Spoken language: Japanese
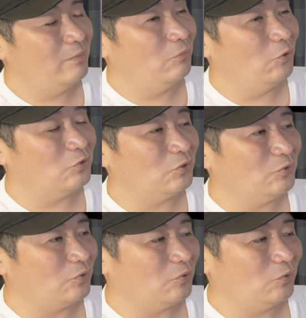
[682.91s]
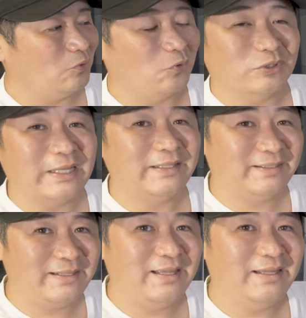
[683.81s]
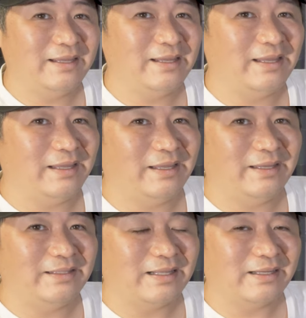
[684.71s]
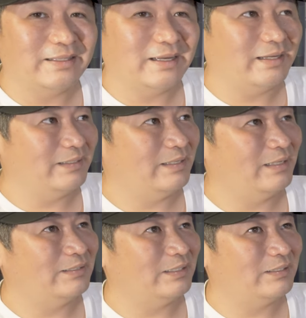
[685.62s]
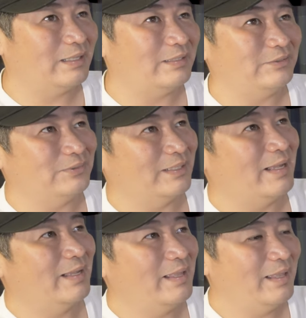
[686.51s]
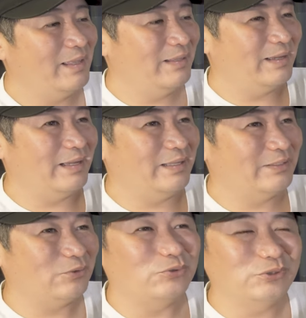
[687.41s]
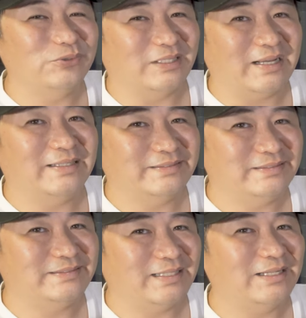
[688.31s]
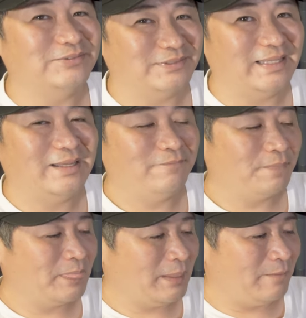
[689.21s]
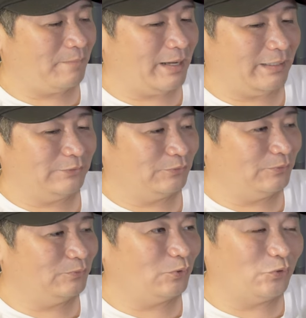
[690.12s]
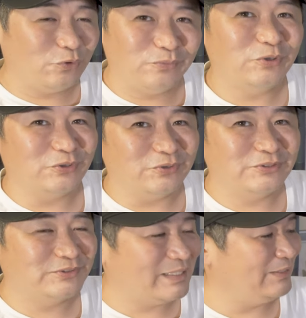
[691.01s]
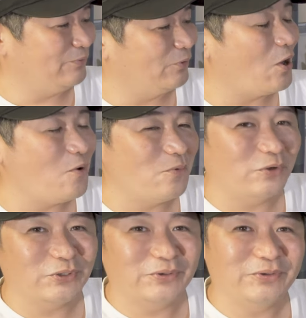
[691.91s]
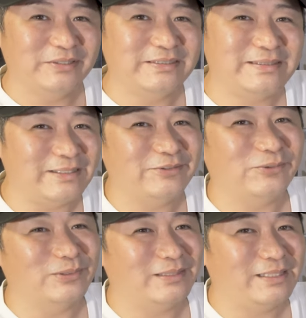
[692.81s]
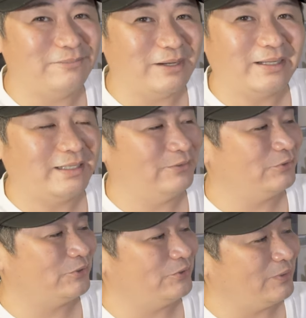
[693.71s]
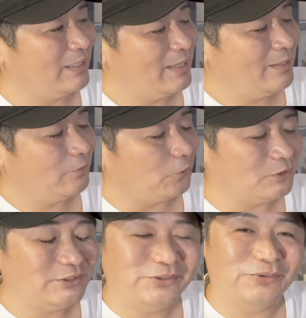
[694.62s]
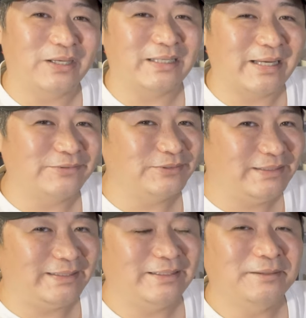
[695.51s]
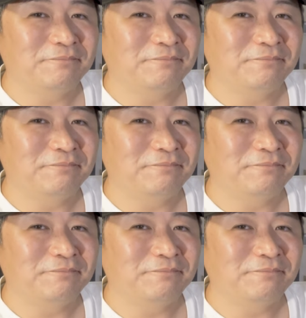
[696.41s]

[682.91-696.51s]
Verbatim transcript: うほとんど固定でね、えー、なんかなあななんていうかなあるような感じじゃなくてまああのフォローモード常にフォローモードにして撮ってばっかりの人にはこっちの方が逆に